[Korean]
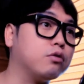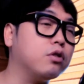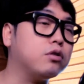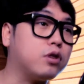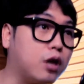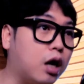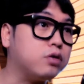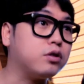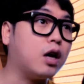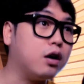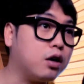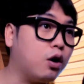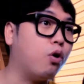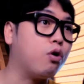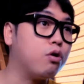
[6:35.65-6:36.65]
그냥 다, 다
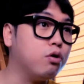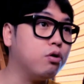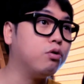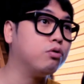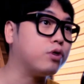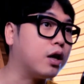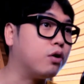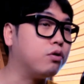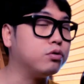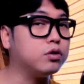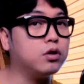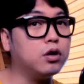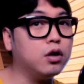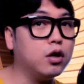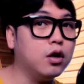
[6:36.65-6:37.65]
그냥 걸러낸
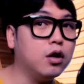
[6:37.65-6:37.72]
거지